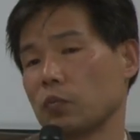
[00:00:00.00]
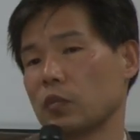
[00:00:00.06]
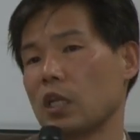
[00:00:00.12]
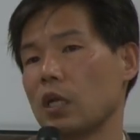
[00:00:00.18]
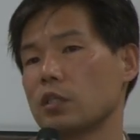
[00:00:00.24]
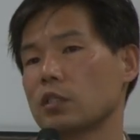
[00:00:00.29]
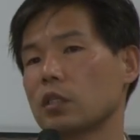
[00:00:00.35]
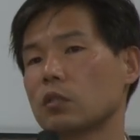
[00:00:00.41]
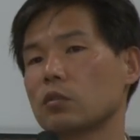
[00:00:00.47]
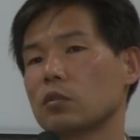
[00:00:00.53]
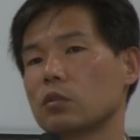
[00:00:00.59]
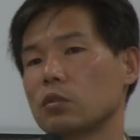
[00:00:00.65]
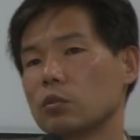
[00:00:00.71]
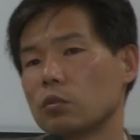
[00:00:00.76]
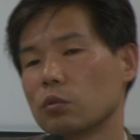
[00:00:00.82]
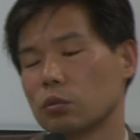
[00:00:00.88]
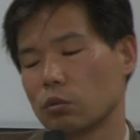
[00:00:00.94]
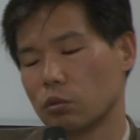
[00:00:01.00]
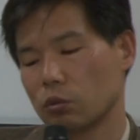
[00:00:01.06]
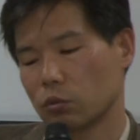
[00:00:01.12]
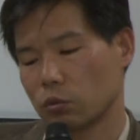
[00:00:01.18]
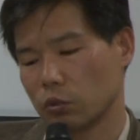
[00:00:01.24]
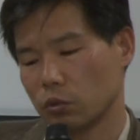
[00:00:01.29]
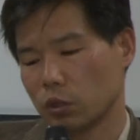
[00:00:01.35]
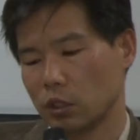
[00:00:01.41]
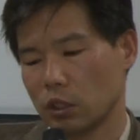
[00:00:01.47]
対策を取る
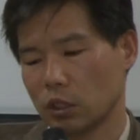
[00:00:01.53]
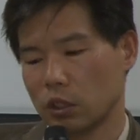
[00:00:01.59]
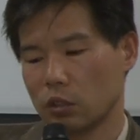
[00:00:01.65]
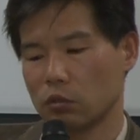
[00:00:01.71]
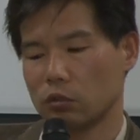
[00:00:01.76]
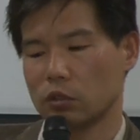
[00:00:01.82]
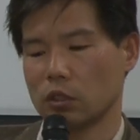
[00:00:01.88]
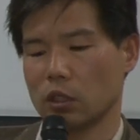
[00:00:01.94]
ことができるん